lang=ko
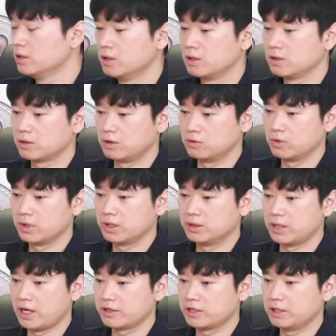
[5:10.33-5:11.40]

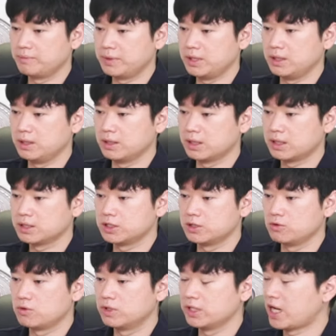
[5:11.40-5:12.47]
결국에는 XRP가
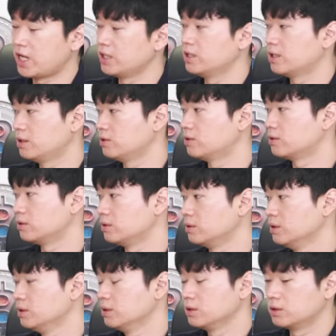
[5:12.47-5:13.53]
증권이 아니라는 거를,
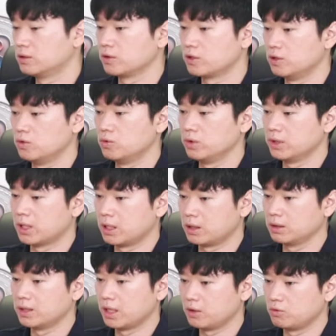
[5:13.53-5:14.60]
그런 결론이
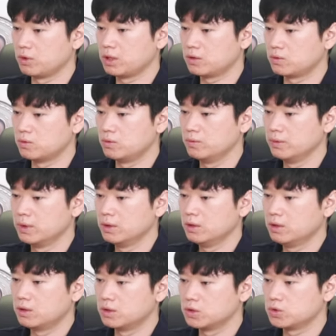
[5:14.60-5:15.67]
나기도 했고,
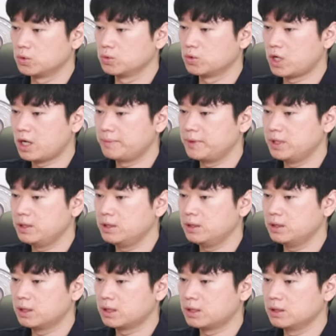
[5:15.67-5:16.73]
어느 정도
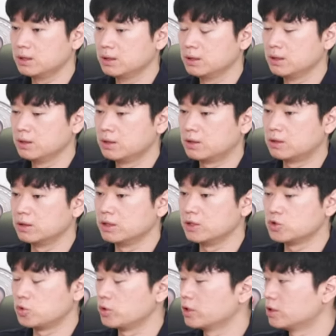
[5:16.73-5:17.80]
합의가 거의
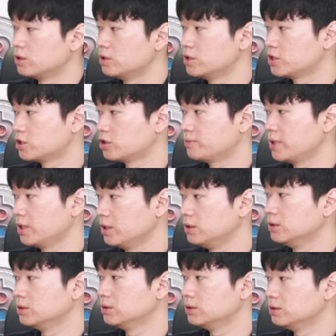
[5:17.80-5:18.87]
종결 시점에
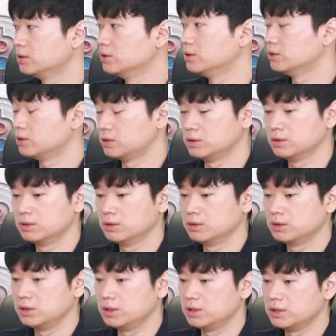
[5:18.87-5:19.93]
이르는
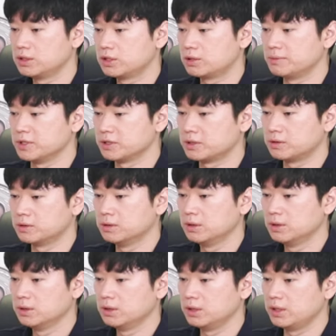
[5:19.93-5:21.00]
이 시점에서
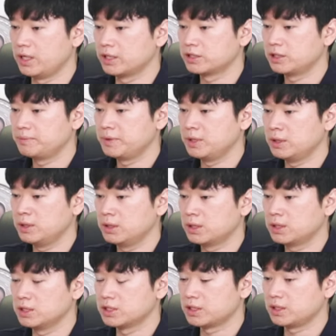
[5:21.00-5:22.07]
이
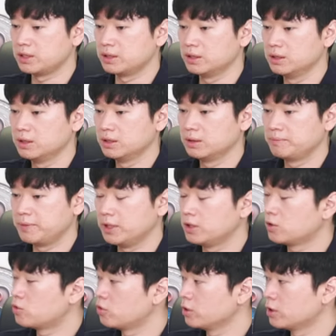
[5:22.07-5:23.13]
XRP가 이제
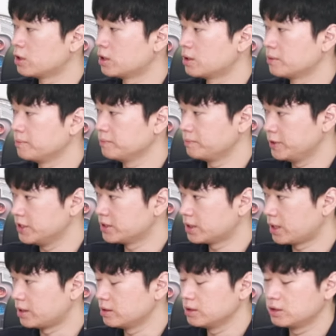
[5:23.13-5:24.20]
비트코인과
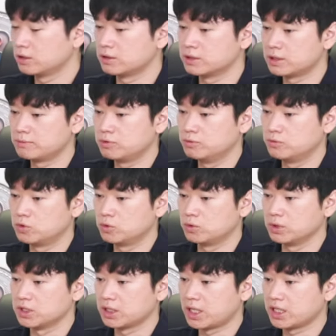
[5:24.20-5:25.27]
비슷한 그런 상품으로
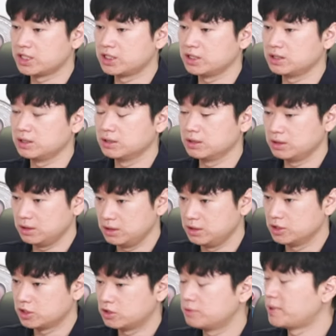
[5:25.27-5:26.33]
이제 같이
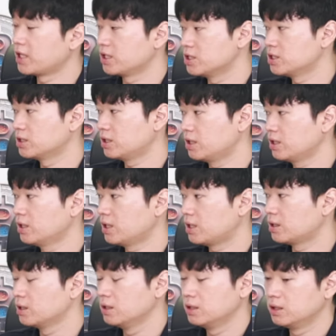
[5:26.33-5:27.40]
인정을 받기 시작을
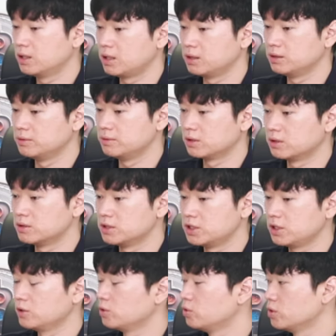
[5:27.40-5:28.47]
했다라는
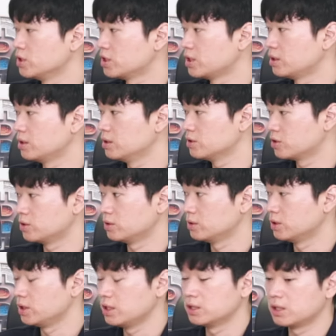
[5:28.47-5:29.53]
시그널로 이제 저는
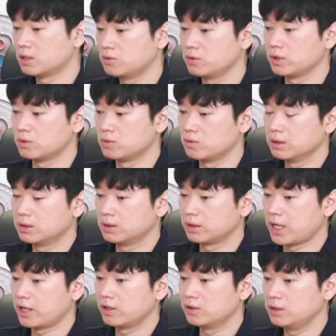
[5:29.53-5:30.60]
이해를 하고 있고,
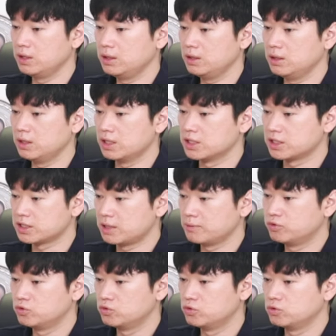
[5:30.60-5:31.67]
당연히 이게 이제
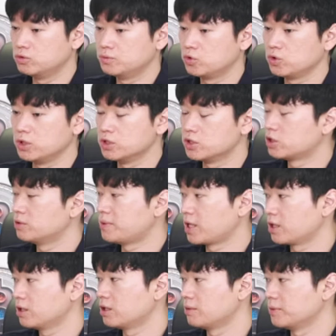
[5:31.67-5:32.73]
상품으로 인정을
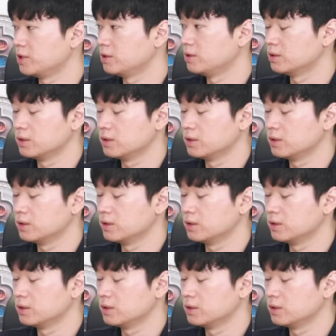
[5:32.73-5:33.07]
받게 되면은